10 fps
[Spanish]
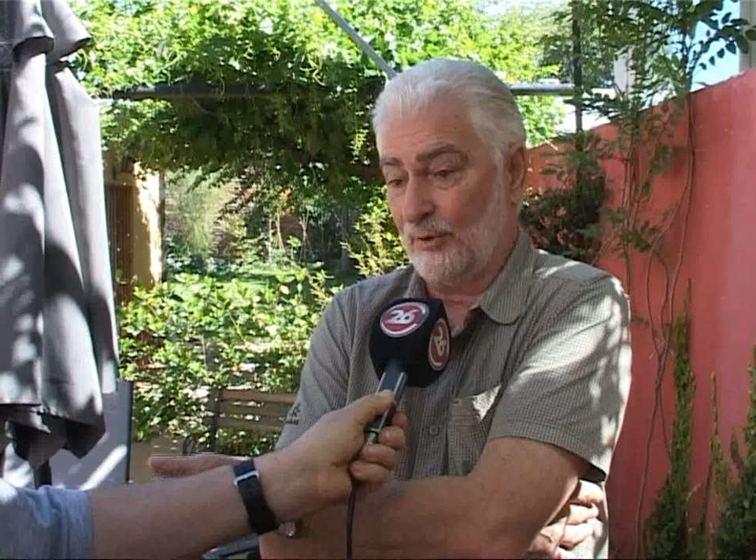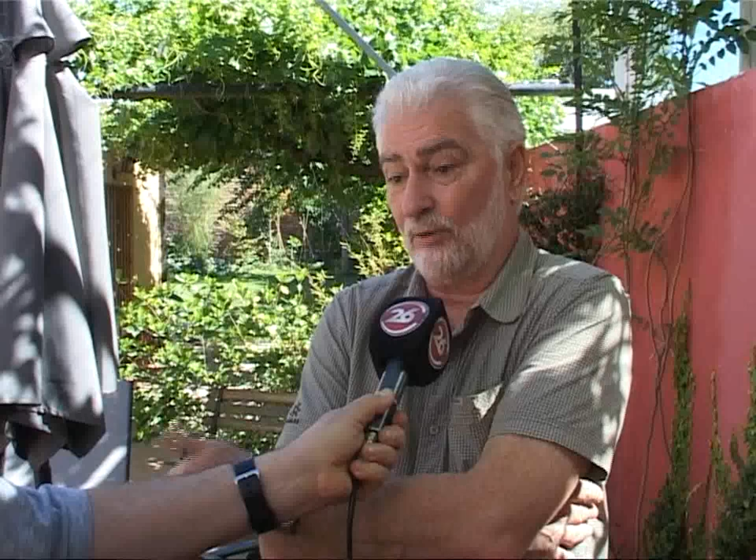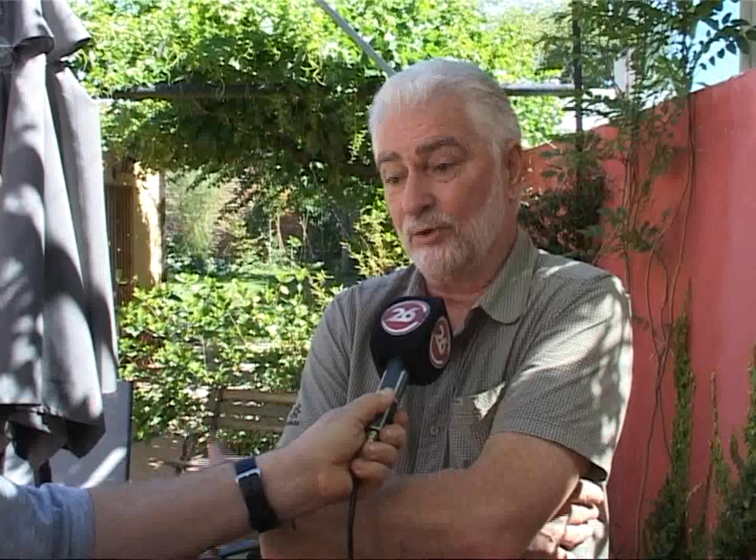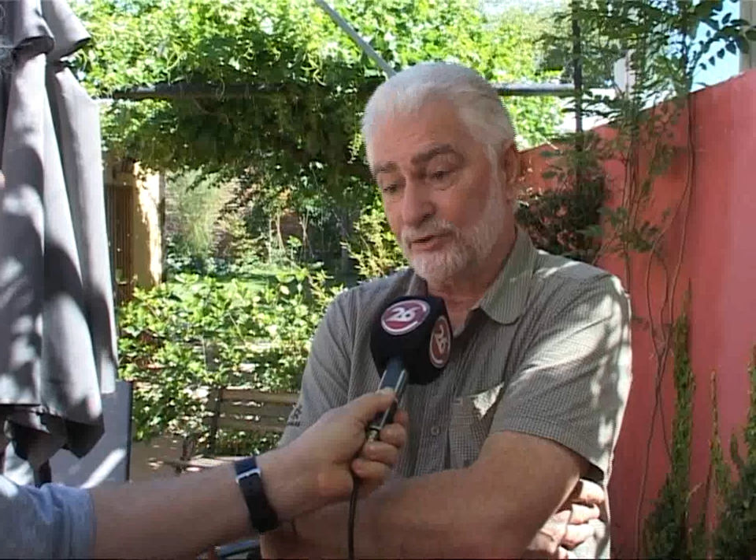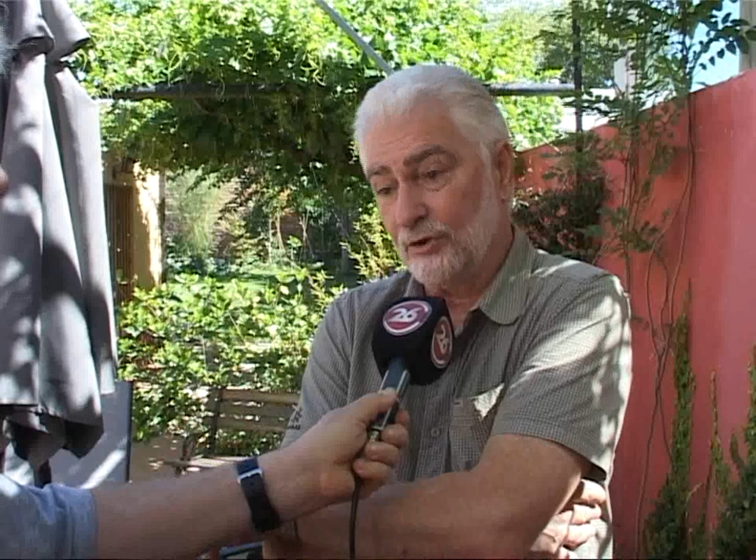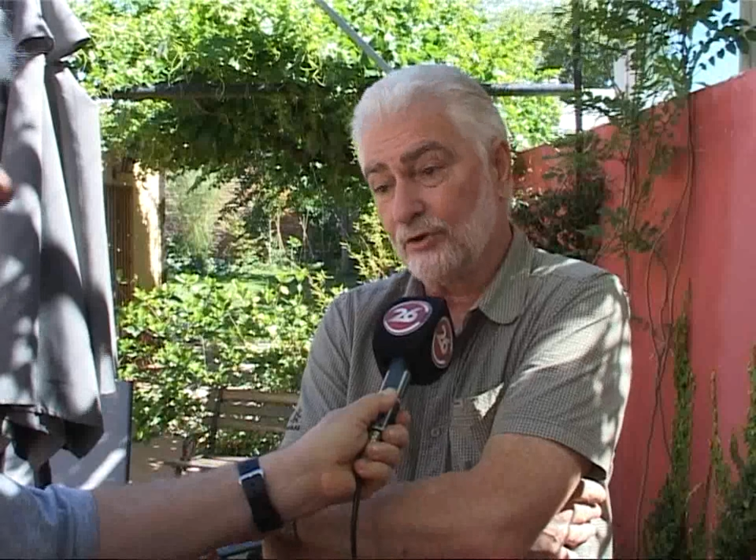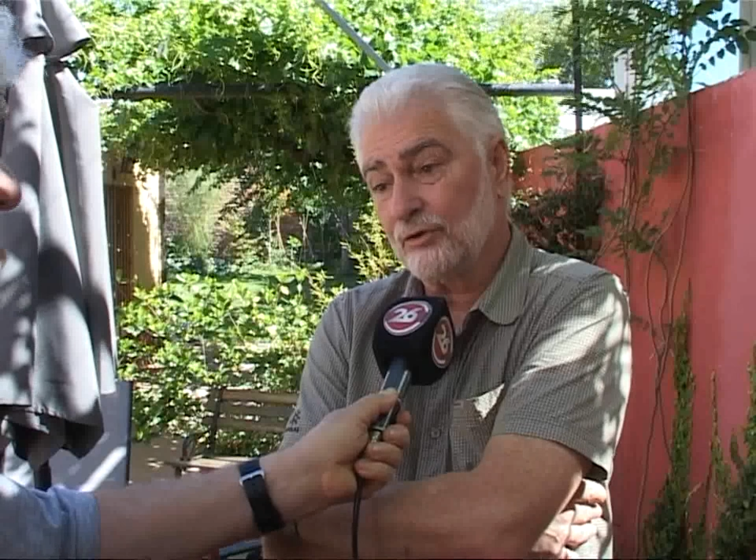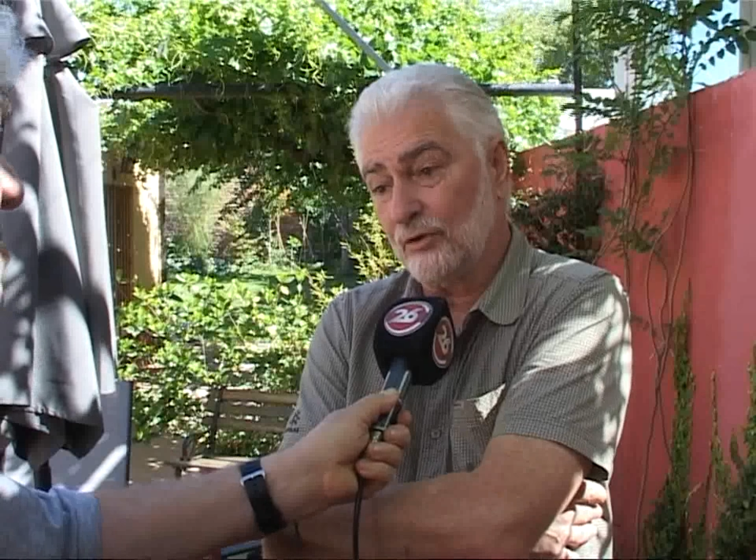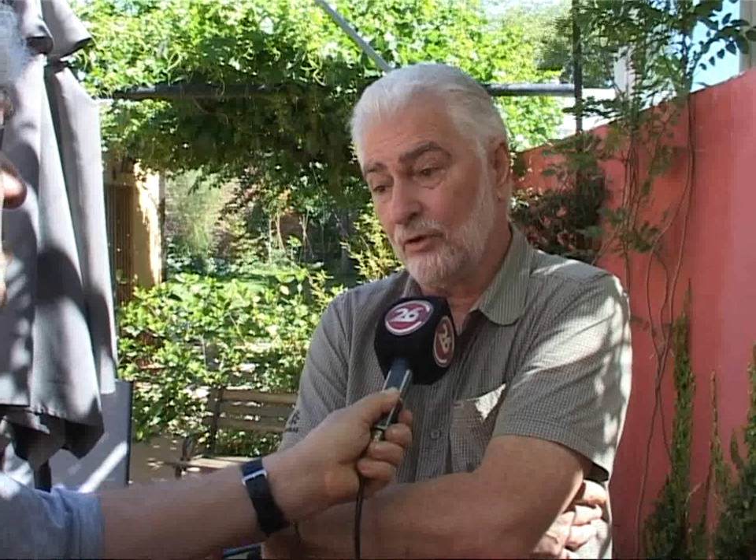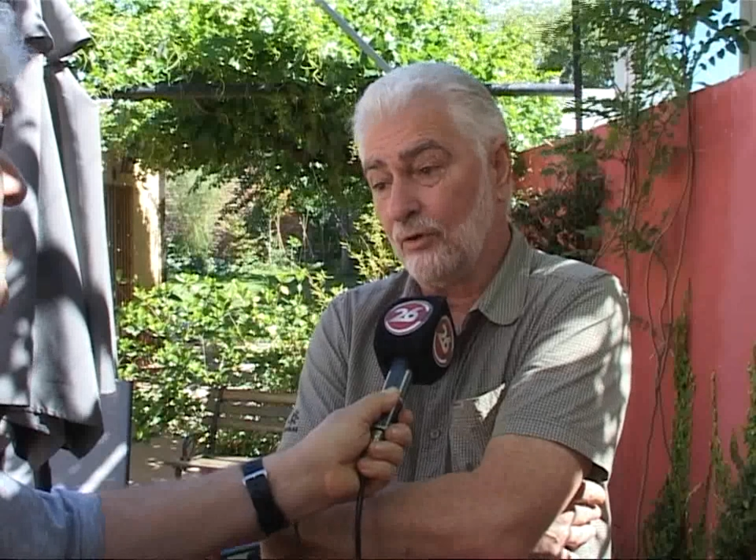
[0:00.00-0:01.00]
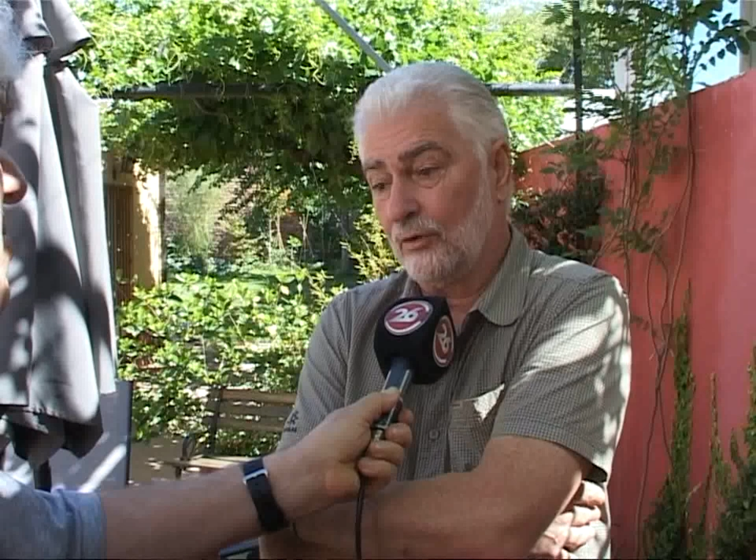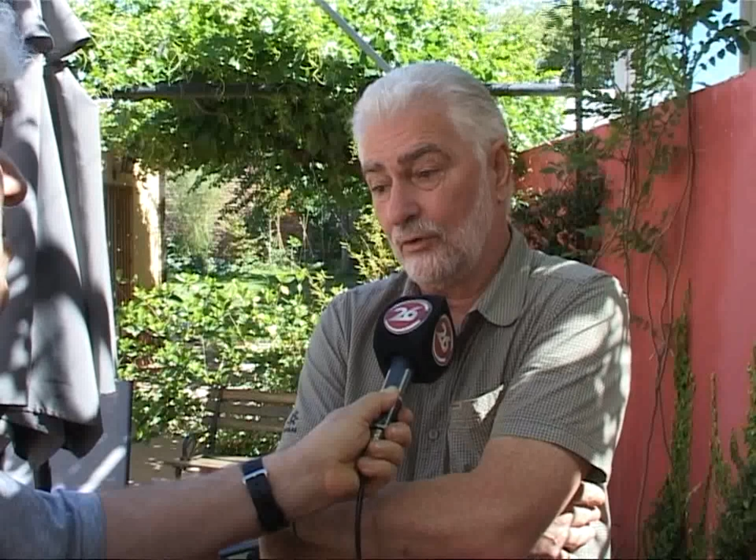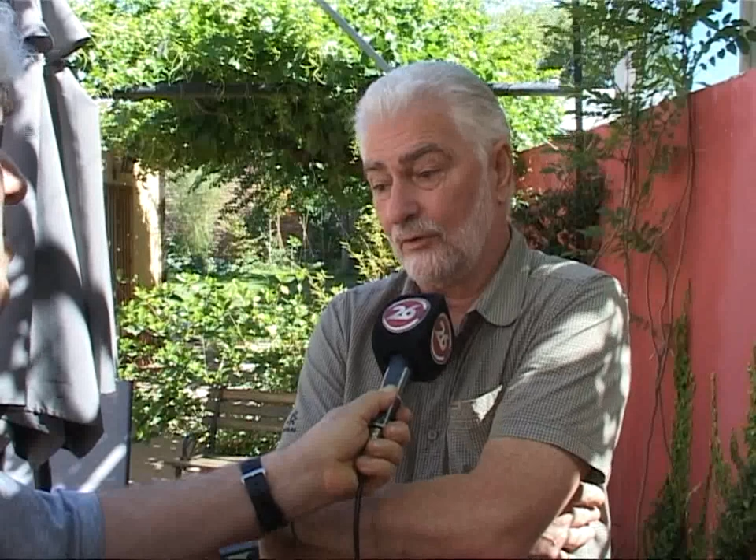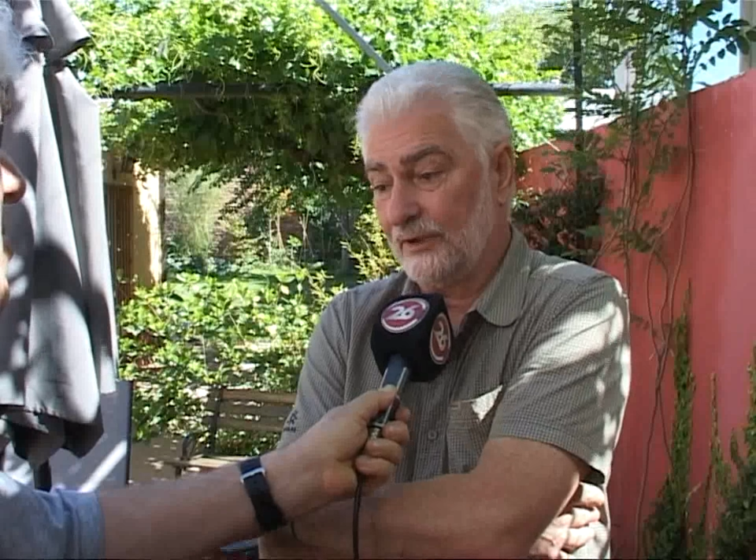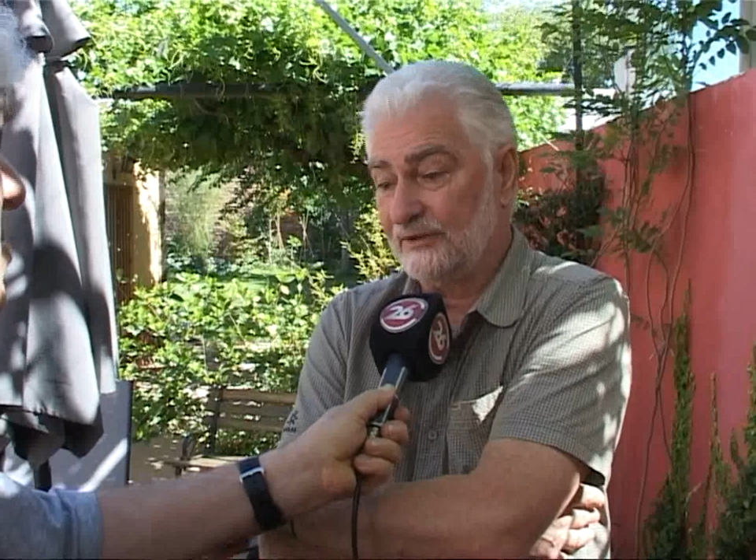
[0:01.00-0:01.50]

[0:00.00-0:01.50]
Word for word: promoción o,